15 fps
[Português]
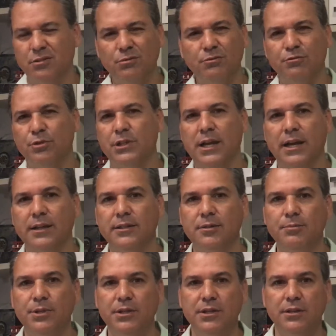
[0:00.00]
eu não vou na
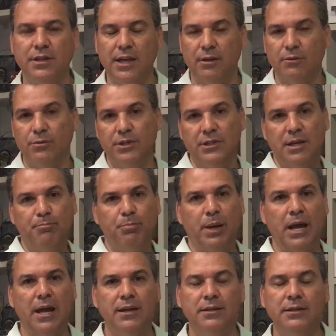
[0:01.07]
academia, quero ir na
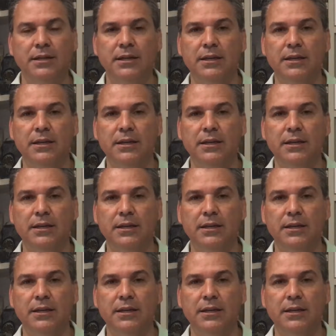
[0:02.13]
praia.